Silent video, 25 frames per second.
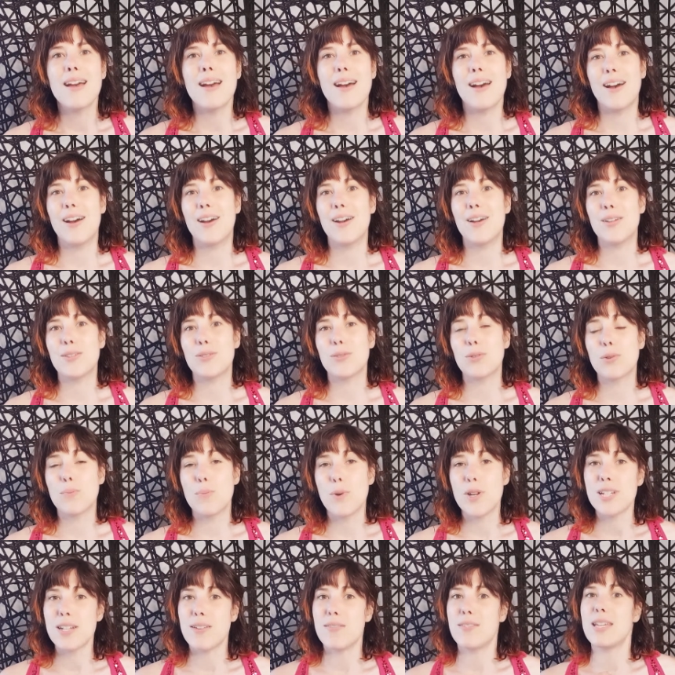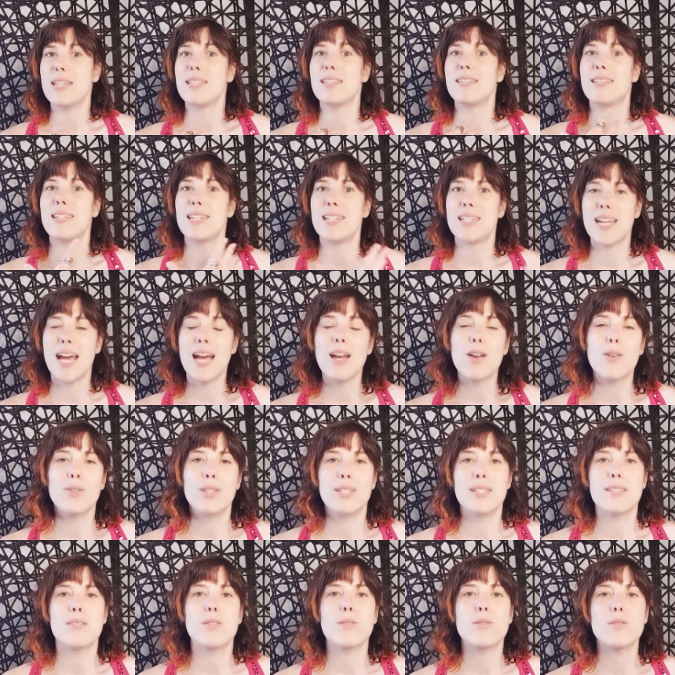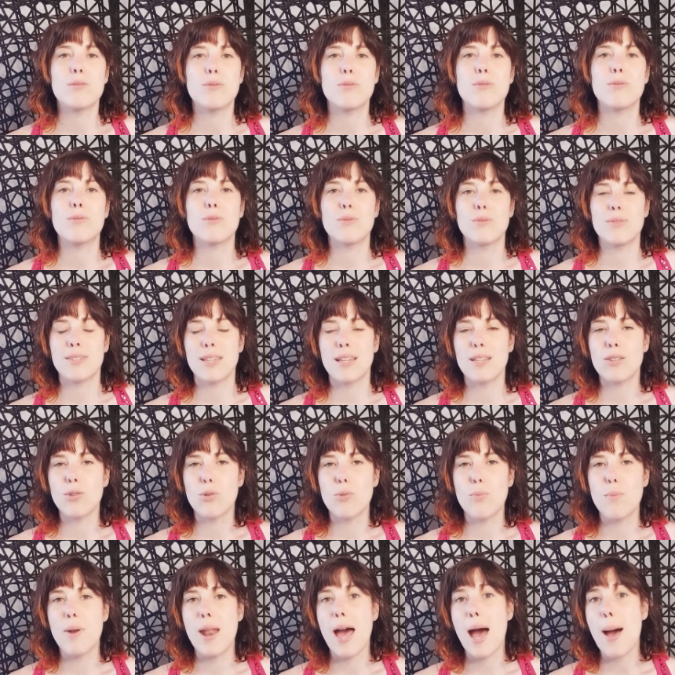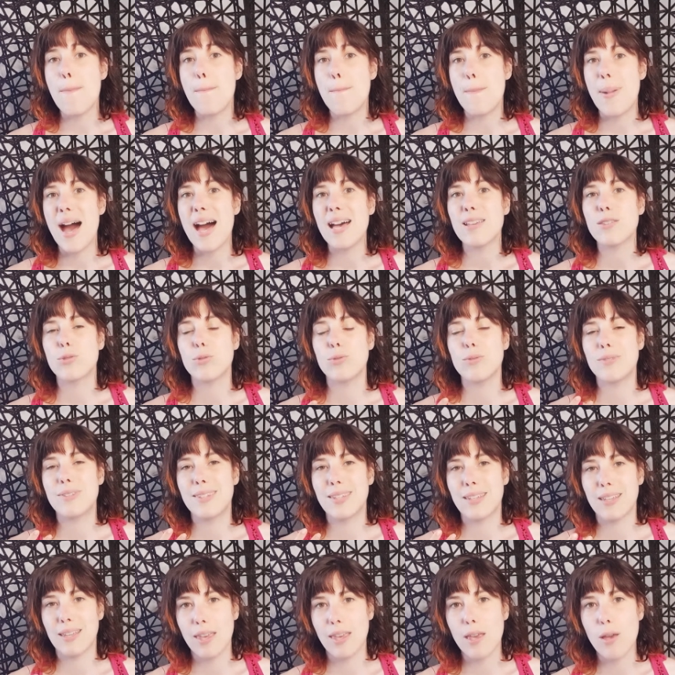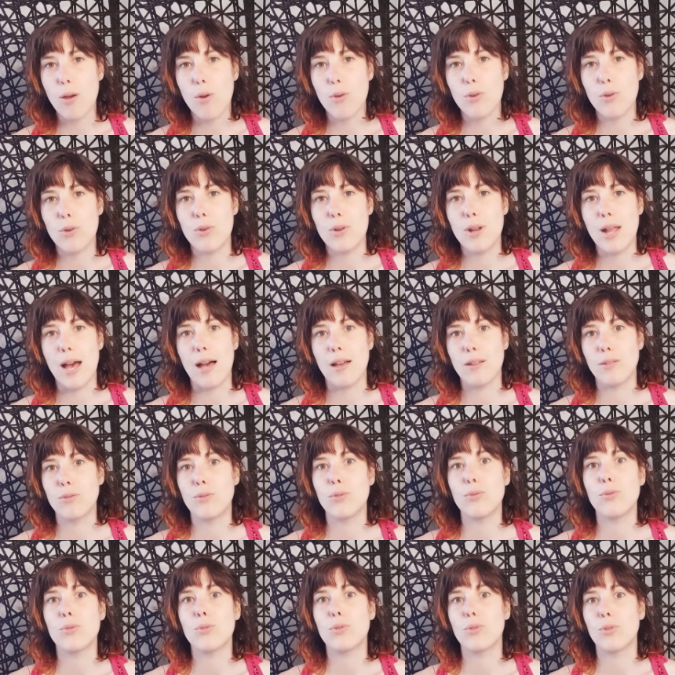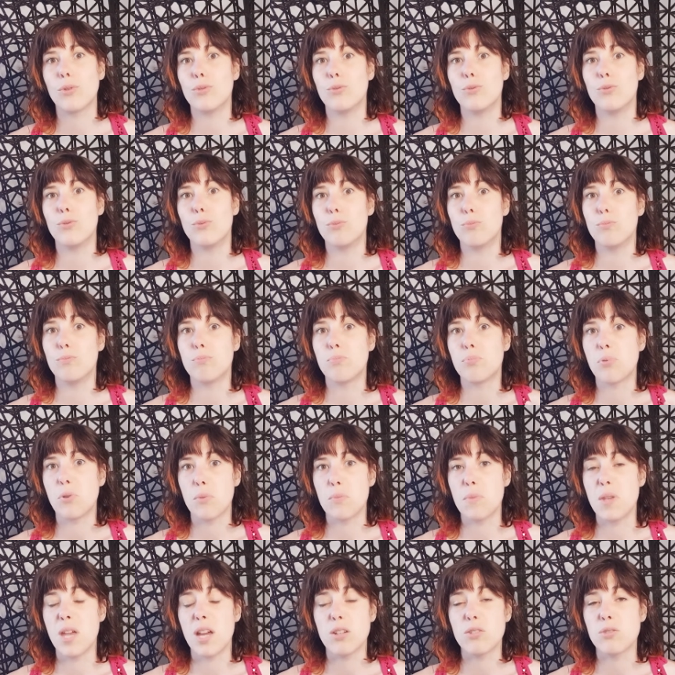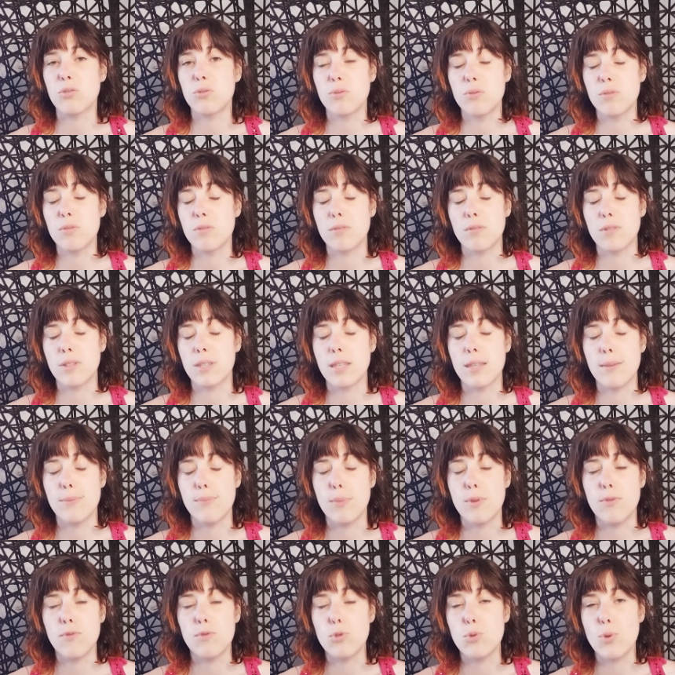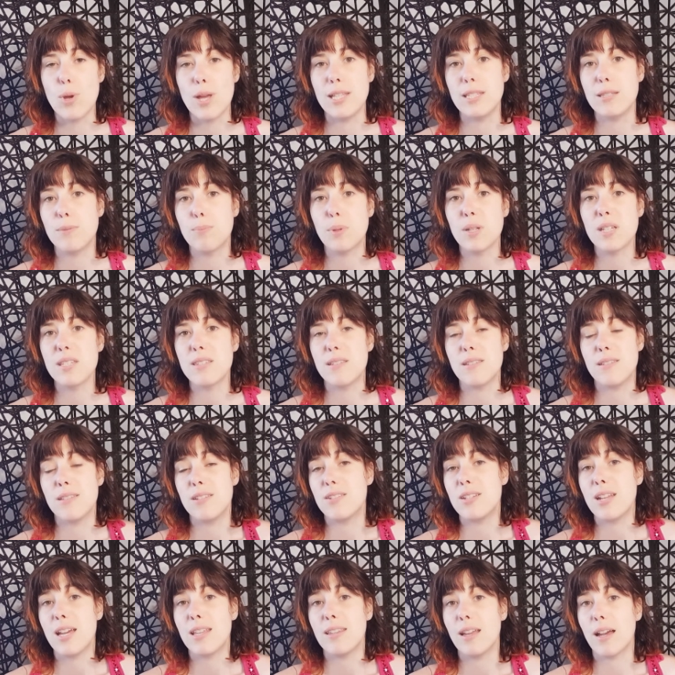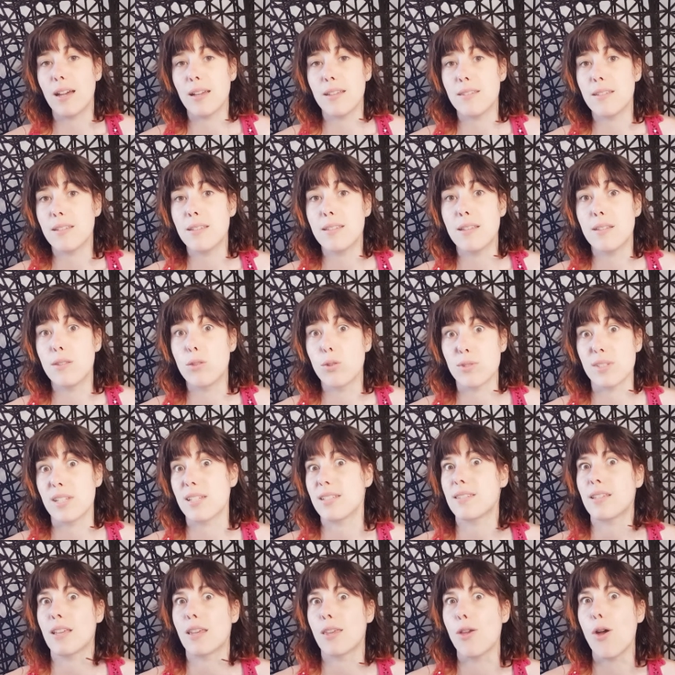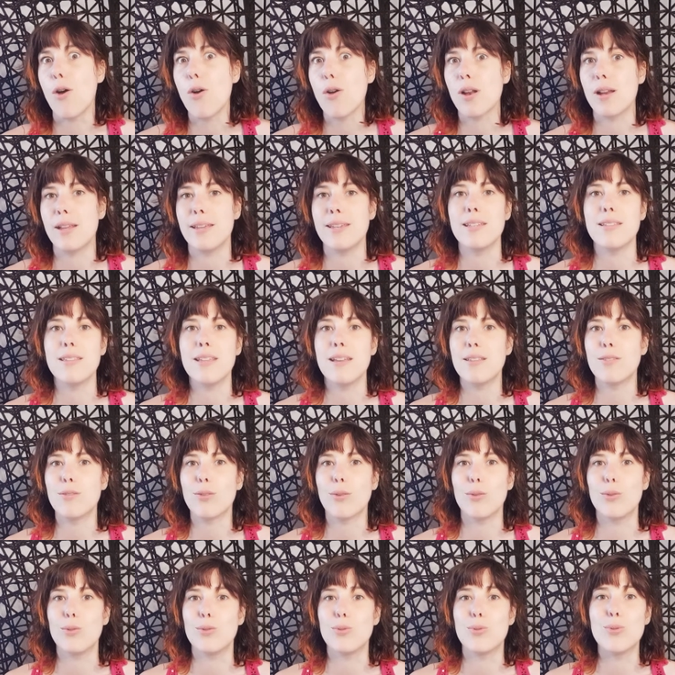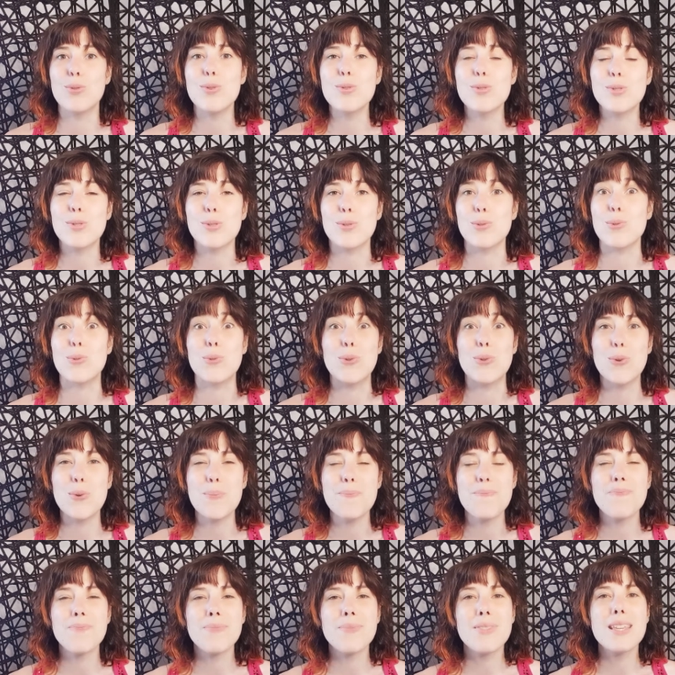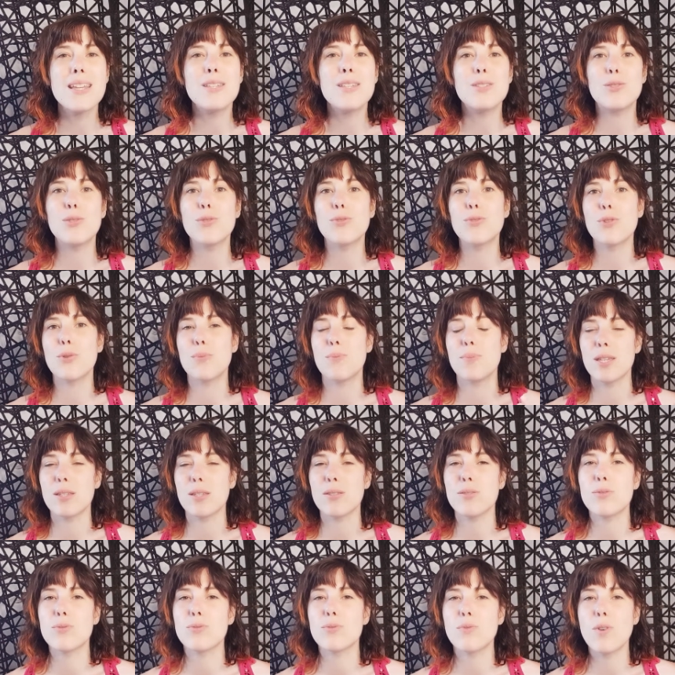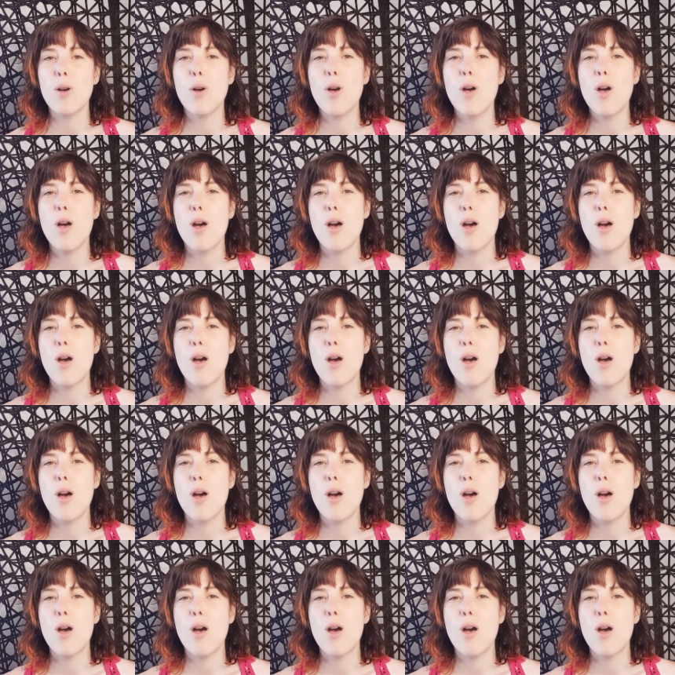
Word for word: Euh, donc moi j'avais déjà connaissance de ce syndrome-là par ce triangle-là. Donc une première chose qui m'est venue à l'esprit, c'est déjà d'arrêter d'être dans un triangle et d'être juste deux. Sauf que bien souvent,